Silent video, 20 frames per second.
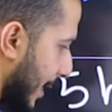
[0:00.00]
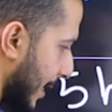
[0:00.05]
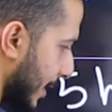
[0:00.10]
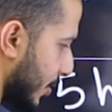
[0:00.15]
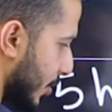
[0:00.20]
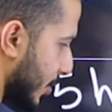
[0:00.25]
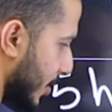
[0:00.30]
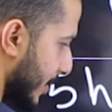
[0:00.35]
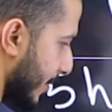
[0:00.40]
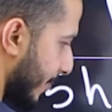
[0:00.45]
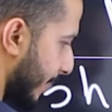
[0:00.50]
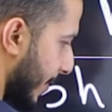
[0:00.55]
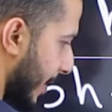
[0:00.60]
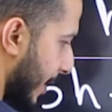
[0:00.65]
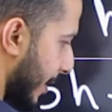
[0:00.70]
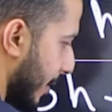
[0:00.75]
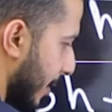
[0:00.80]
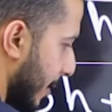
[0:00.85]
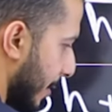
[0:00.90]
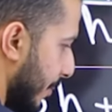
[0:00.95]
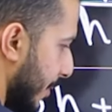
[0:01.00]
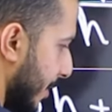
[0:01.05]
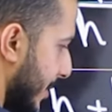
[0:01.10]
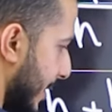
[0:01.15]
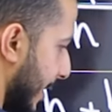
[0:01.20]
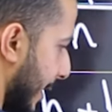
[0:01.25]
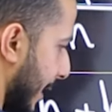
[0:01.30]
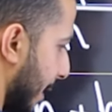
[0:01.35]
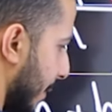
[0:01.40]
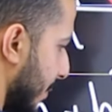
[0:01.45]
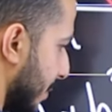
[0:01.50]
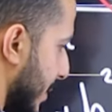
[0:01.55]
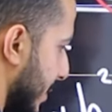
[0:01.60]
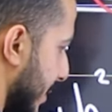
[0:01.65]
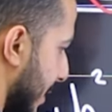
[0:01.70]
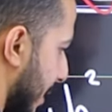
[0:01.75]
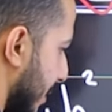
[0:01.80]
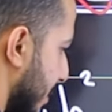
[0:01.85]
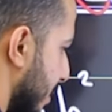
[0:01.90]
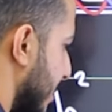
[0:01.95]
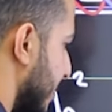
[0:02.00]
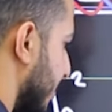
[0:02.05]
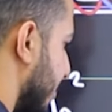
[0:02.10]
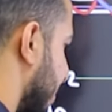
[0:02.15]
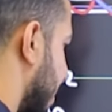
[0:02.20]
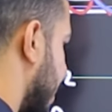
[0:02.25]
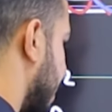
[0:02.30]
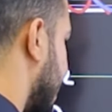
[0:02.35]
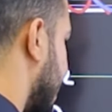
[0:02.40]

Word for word: الاتش صفر بتصير 5 زائد صفر